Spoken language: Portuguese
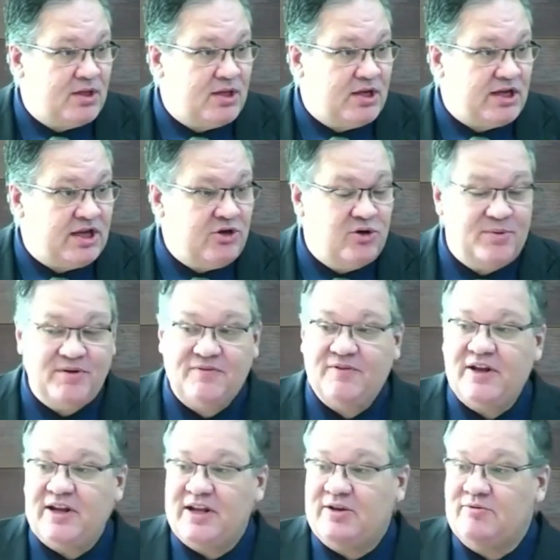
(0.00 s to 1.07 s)
Aquele homem
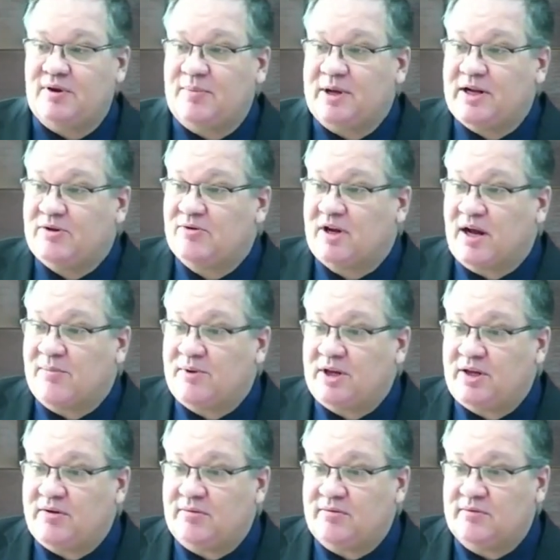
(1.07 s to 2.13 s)
ferido à beira do
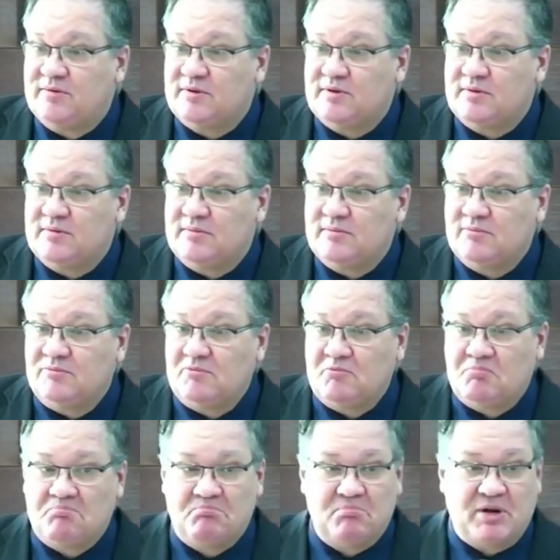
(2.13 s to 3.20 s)
caminho,
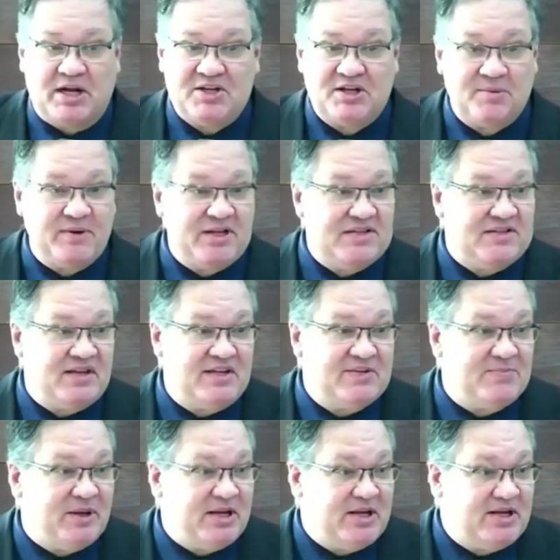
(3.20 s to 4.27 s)
praticamente sem
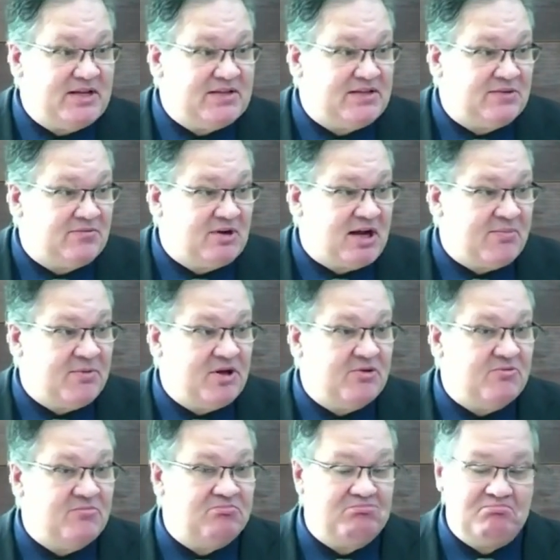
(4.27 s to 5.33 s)
esperança, um
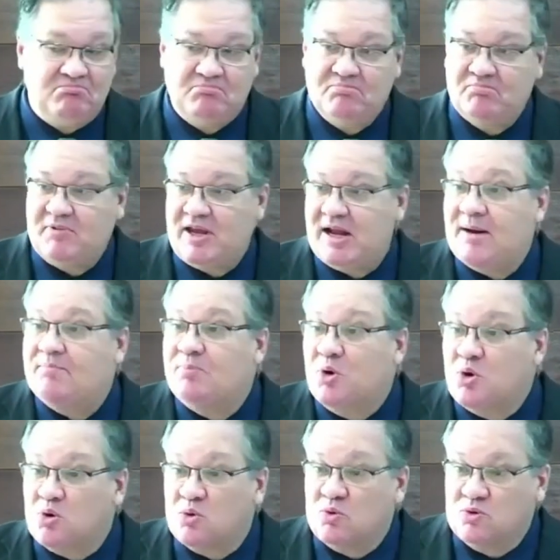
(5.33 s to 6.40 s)
caminho que era
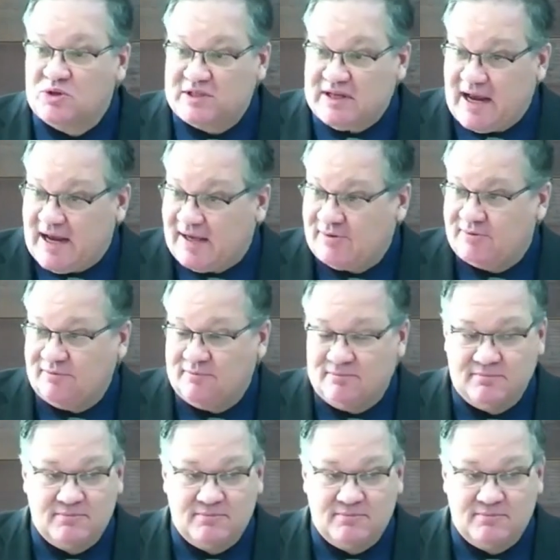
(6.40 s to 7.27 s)
pouco usado,